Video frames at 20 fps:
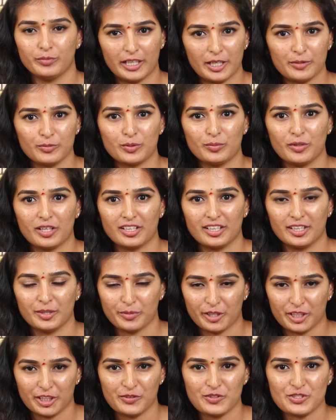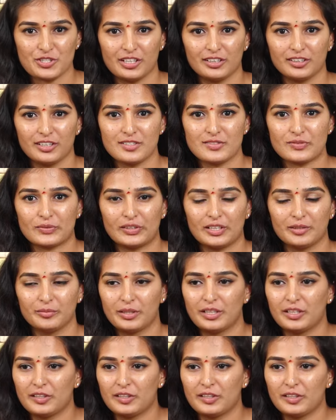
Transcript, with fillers: మేడంతో మాట్లాడి మరిన్ని విషయాలు తెలుసుకుందాం